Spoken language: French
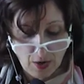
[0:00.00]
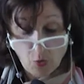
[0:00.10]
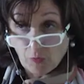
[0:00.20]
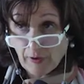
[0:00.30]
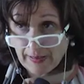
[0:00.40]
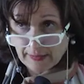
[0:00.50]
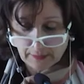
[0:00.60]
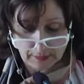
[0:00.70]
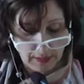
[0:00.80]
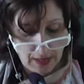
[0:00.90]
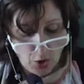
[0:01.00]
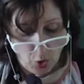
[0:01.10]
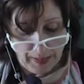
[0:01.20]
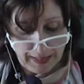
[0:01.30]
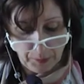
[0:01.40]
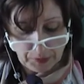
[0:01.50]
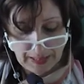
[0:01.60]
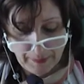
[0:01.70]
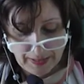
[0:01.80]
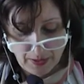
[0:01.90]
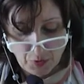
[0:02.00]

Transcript: ouverte, comme rapporté par le